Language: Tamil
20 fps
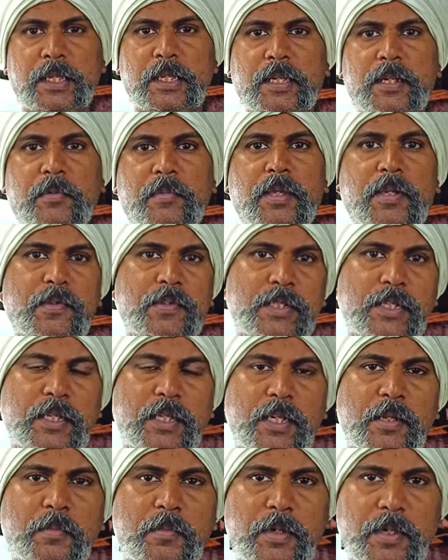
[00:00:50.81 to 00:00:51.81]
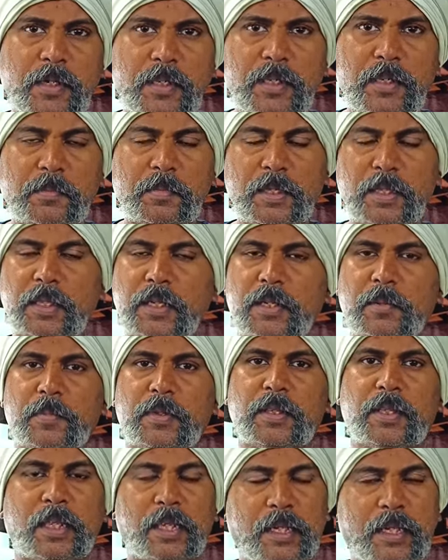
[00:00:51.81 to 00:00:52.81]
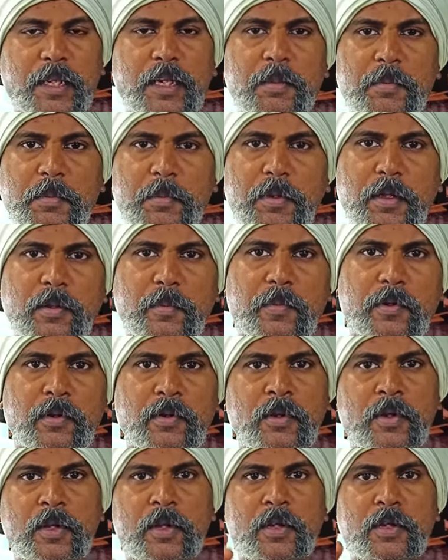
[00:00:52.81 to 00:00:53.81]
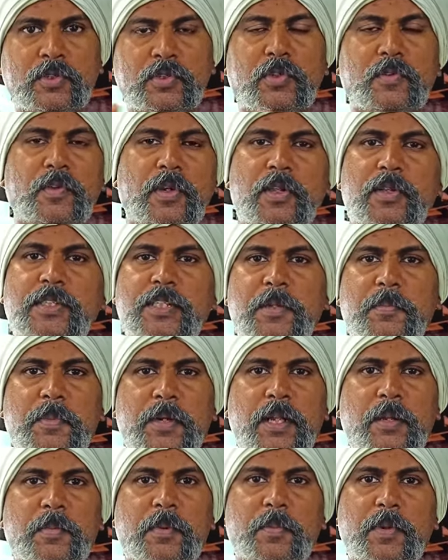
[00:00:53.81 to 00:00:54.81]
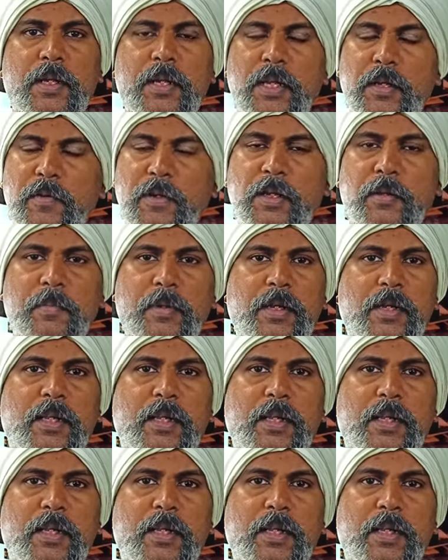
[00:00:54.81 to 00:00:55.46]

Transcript: என்னென்ன மாதிரி விஷயங்கள்லாம் பண்ணுறது அப்படிங்கிறப்ப தான் இன்றைக்கி நம்ம பார்க்க போகிறோம் ஸோ வீடியோ ஸ்கிப் பண்ணாமல் பாருங்கள் வாங்க